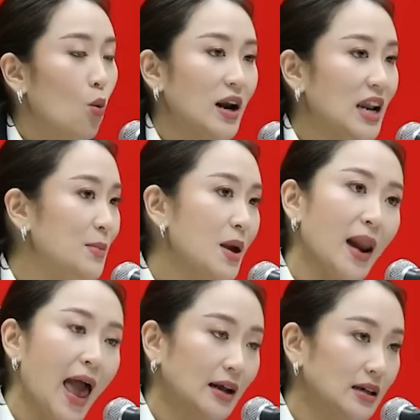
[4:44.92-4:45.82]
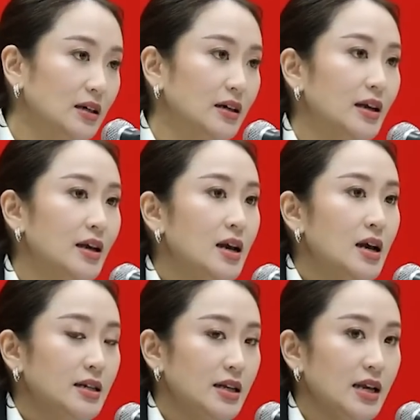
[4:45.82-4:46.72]
วันนี้ไม่แปลกเลย
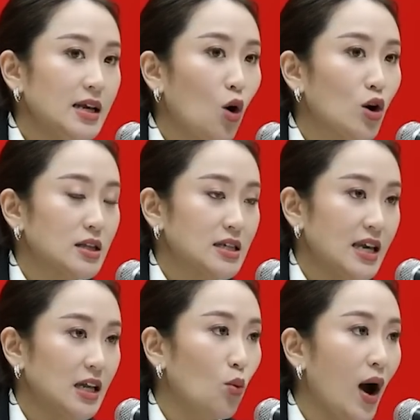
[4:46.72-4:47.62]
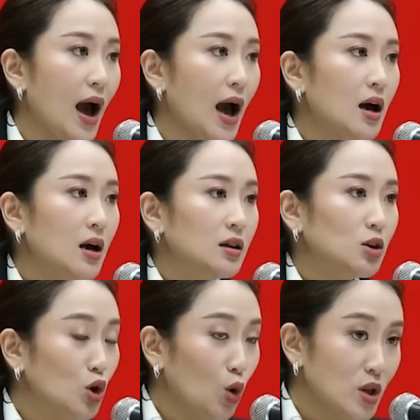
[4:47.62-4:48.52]
ที่คนจะคิดว่า
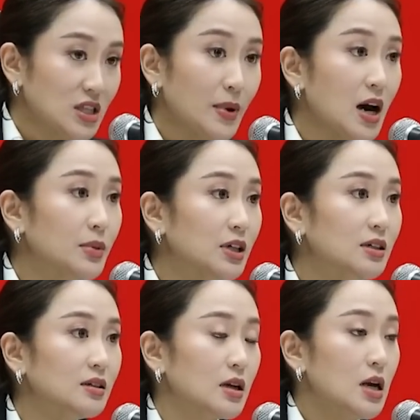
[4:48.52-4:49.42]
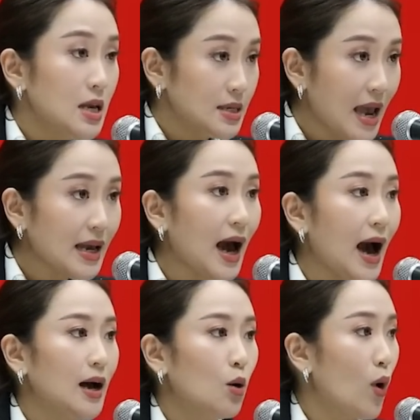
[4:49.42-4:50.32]
ต้นทุนจะเพิ่มขึ้นใช่ค่ะ
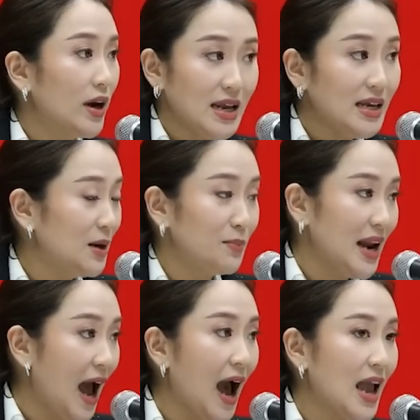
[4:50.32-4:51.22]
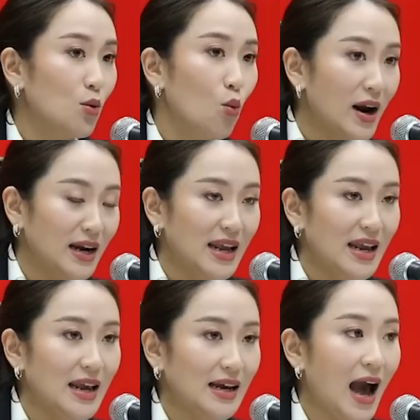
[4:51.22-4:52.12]
วันนี้คิดไม่ได้วันนี้
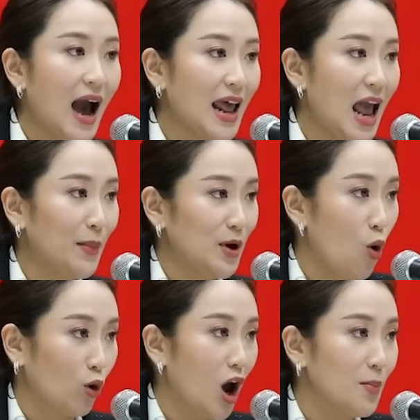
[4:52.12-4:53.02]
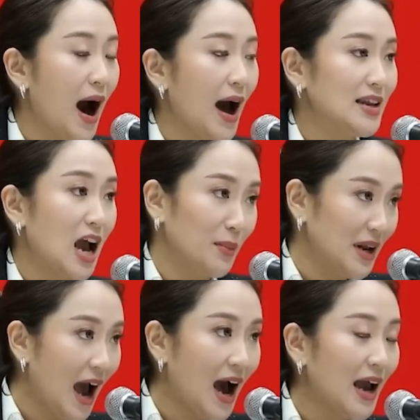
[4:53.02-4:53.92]
ค่าแรงเป็นหกร้อยบาทยังไม่
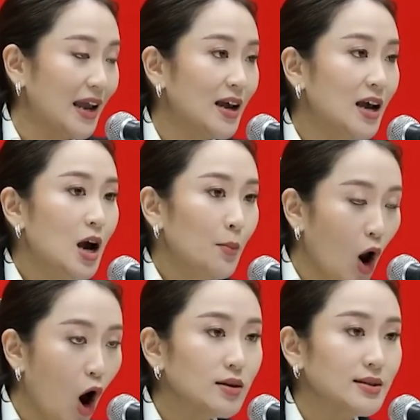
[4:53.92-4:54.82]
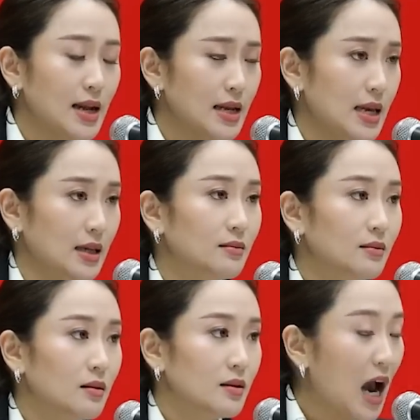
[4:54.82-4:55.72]
ได้เพราะเศรษฐกิจ
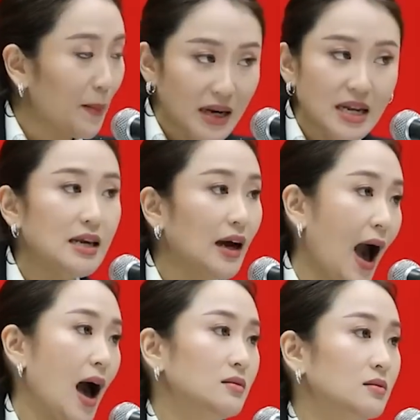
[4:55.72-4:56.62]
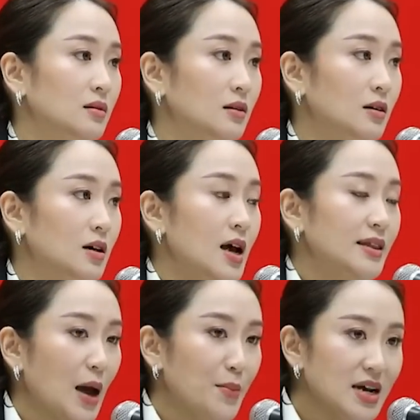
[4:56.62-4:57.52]
ยังไม่ดีค่ะ
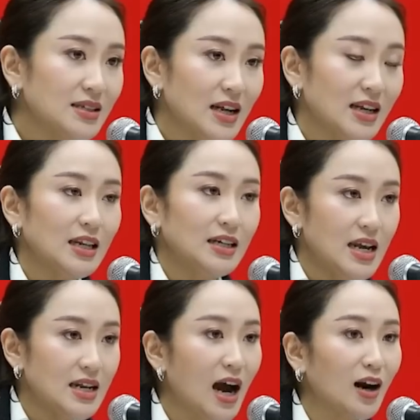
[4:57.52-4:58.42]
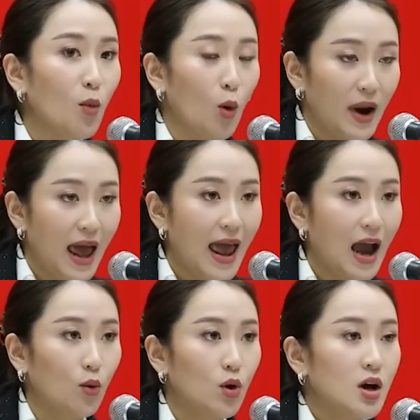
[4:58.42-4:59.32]
แต่เมื่อเศรษฐกิจดีทั้งระบบแล้ว